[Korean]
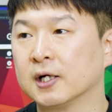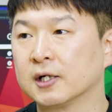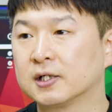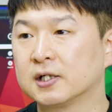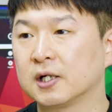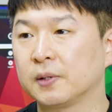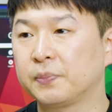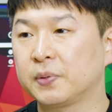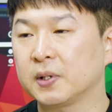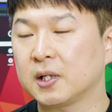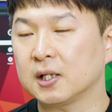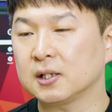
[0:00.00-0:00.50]

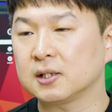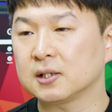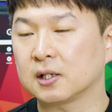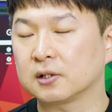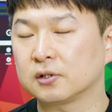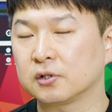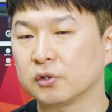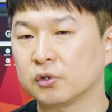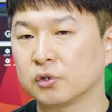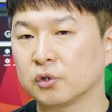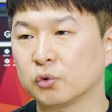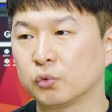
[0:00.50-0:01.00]
그래픽카드
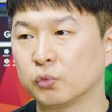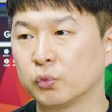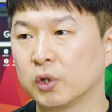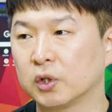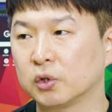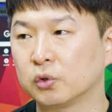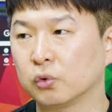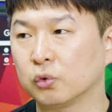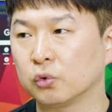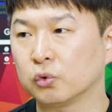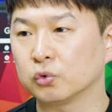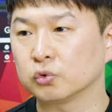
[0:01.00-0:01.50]
같은
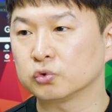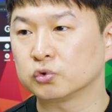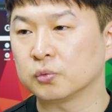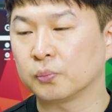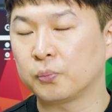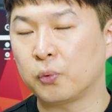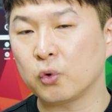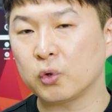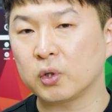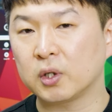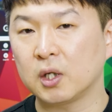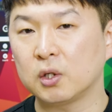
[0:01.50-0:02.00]
경우에도 좀
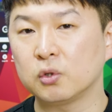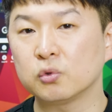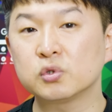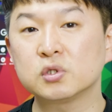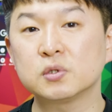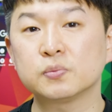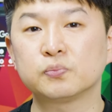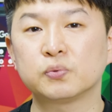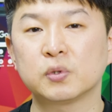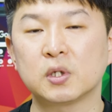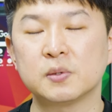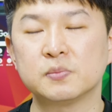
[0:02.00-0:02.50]
포케이
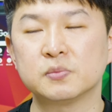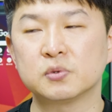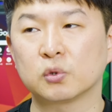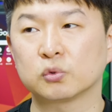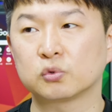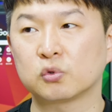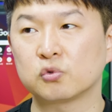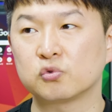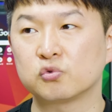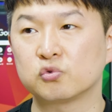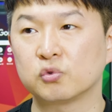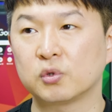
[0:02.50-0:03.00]
육십 프레임
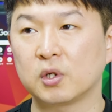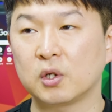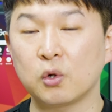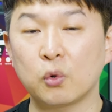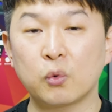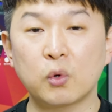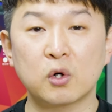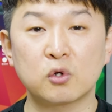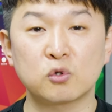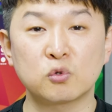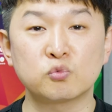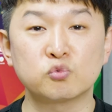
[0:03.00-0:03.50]
정도 수준의
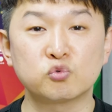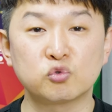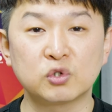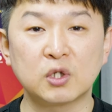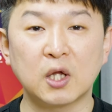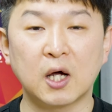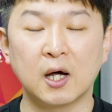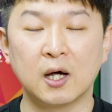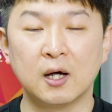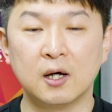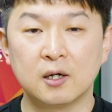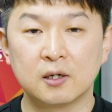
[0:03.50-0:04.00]
효과를 좀
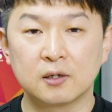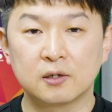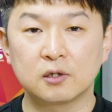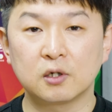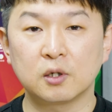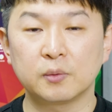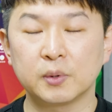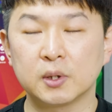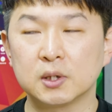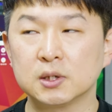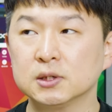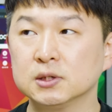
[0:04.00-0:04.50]
준다
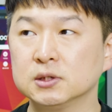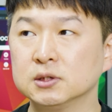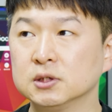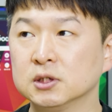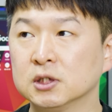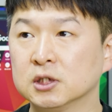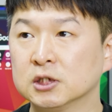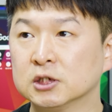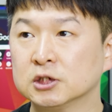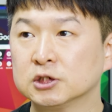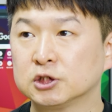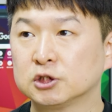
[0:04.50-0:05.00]
그러면은
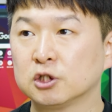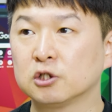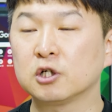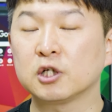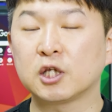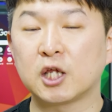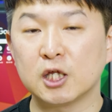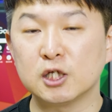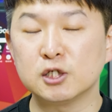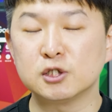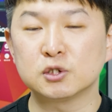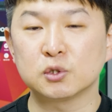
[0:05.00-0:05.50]
저는
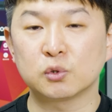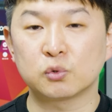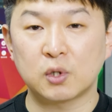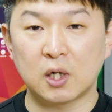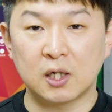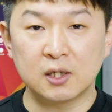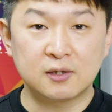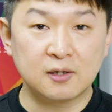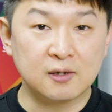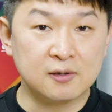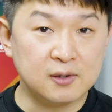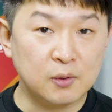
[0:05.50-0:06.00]
개인적으로
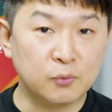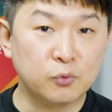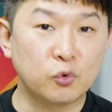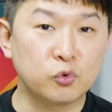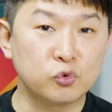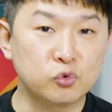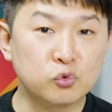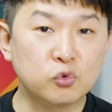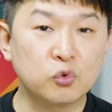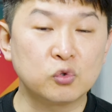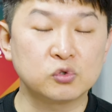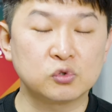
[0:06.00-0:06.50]
알티엑스
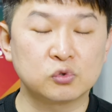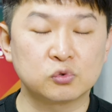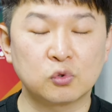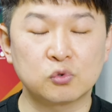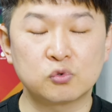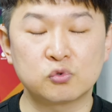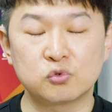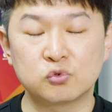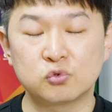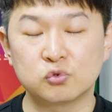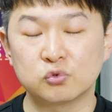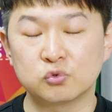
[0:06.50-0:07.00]
삼공육공 정도
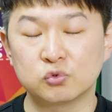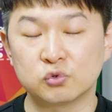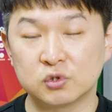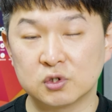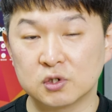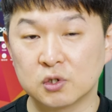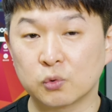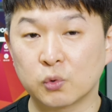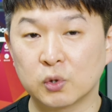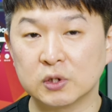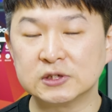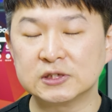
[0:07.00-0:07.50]

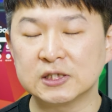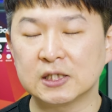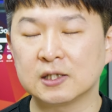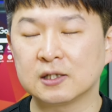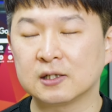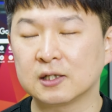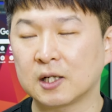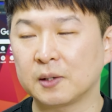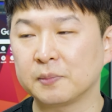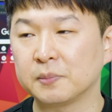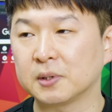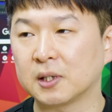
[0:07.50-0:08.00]
수준을
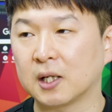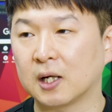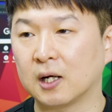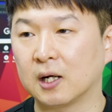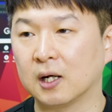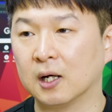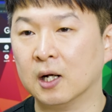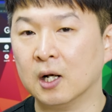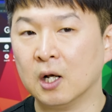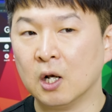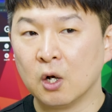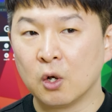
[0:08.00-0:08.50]
권장을 합니다.